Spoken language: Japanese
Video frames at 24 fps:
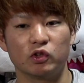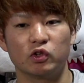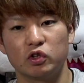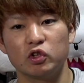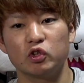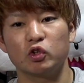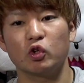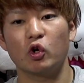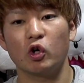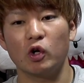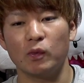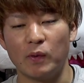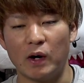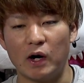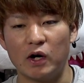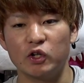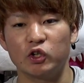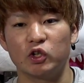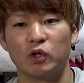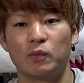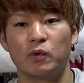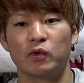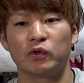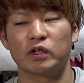ていうところもあ
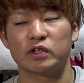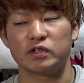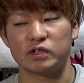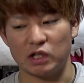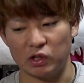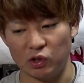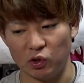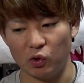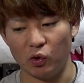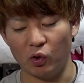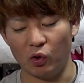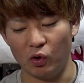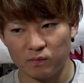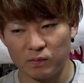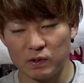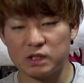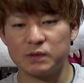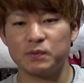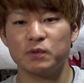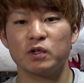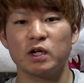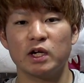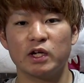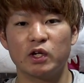ると思うんですけど、まあ、
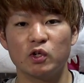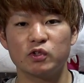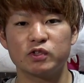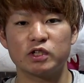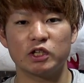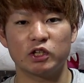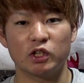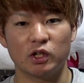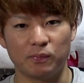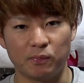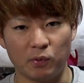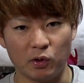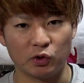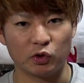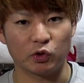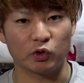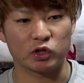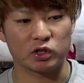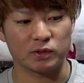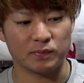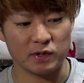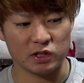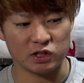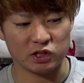自分が気をつけてるポイント
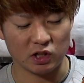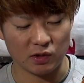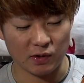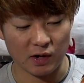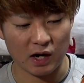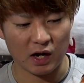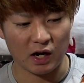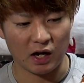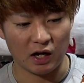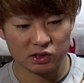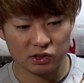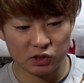としましては、